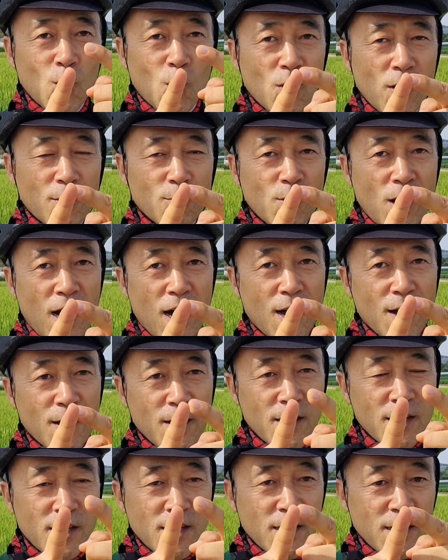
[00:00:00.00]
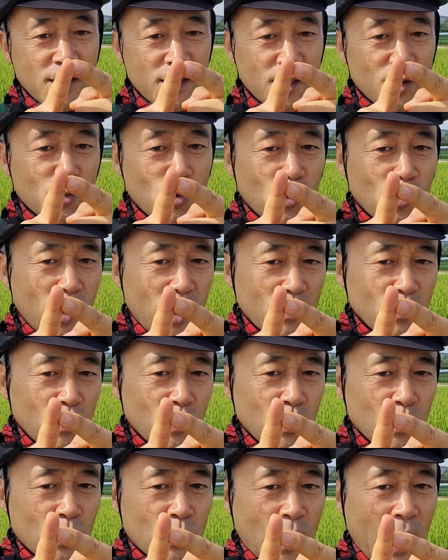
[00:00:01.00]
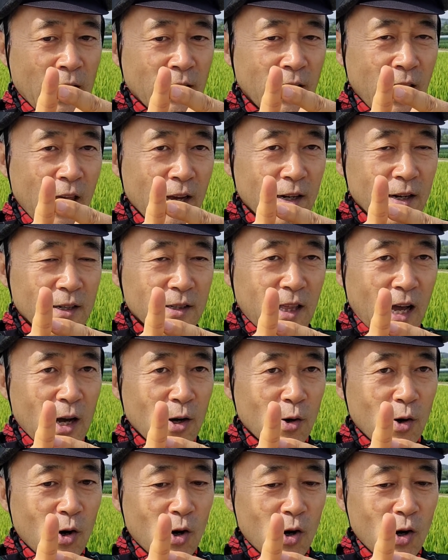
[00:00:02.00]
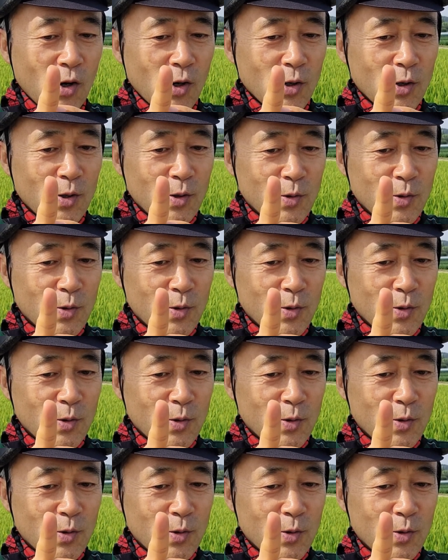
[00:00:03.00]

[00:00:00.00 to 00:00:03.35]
꽃가루가 이 꽃가루 관핵을 타고